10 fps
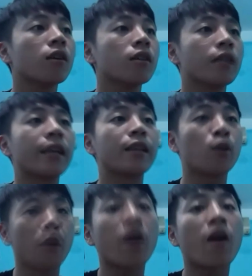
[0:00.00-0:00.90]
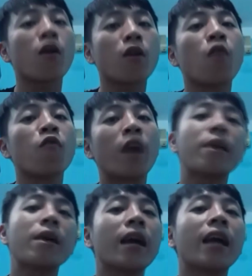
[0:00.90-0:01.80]
thì tụi con cũng phải
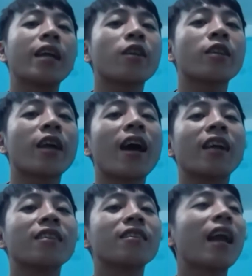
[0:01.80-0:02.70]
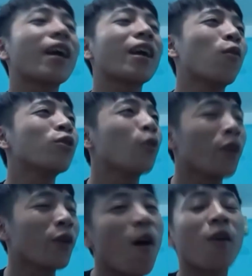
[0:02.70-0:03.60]
biết nghĩ cho thế hệ tương lai của tụi
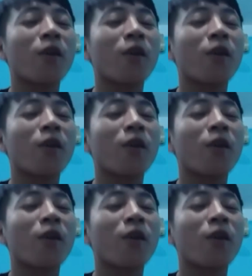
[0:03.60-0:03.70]
con